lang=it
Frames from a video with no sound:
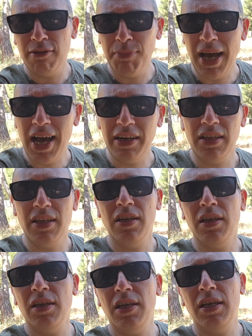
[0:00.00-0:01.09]
Bari
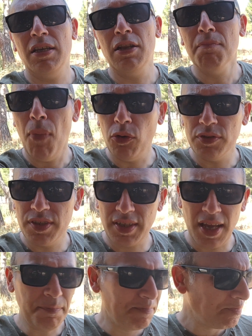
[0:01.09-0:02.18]
e il
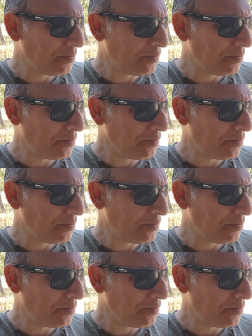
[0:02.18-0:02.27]
Monza,